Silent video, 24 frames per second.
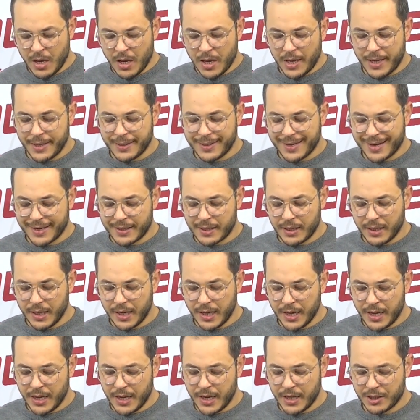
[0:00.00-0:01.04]
إدارة
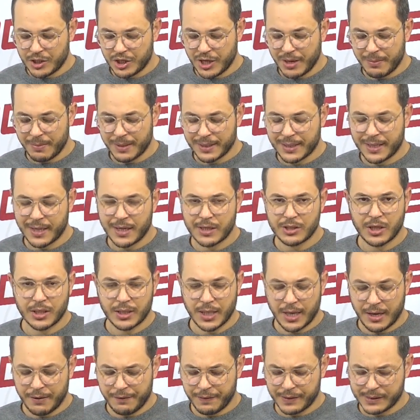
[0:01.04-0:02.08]
هلال الشابة تراجعت
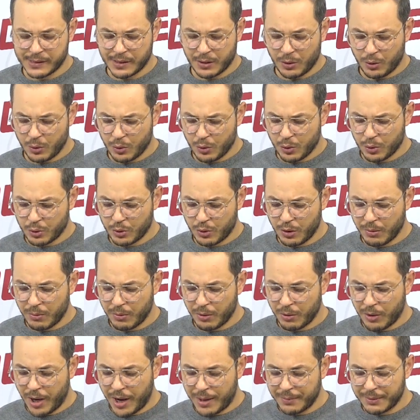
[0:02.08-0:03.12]
على فسخ عقود كل من
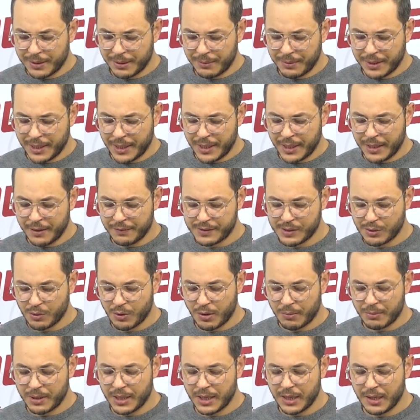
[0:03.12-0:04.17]
محمد أمين النفزي
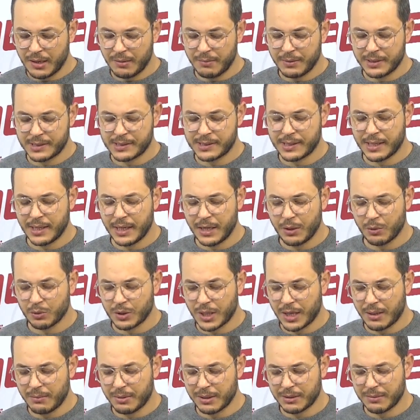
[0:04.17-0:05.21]
وأمين المسكيني
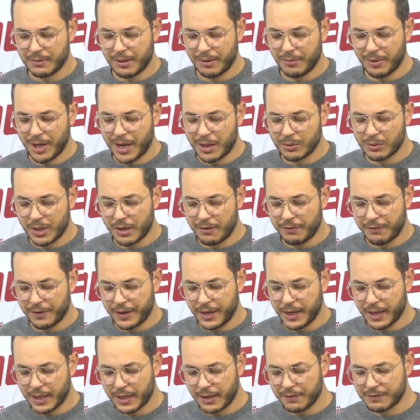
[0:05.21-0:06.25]
وطلبت منهم العودة
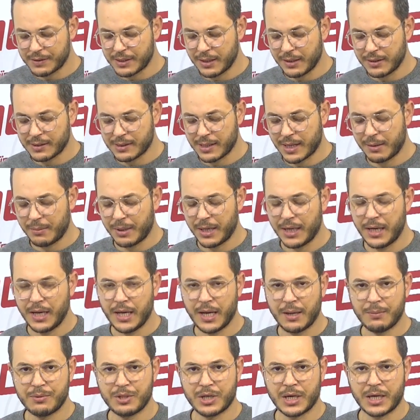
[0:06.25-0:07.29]
للفريق نفس اللي صار مع
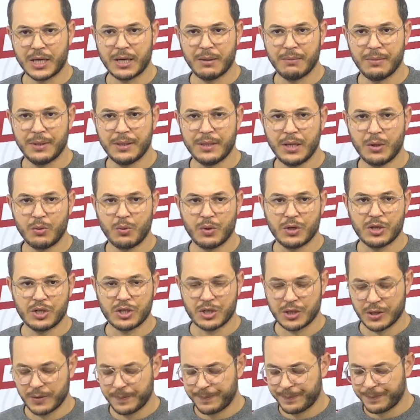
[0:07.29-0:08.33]
اللاعب شكيب الدرويش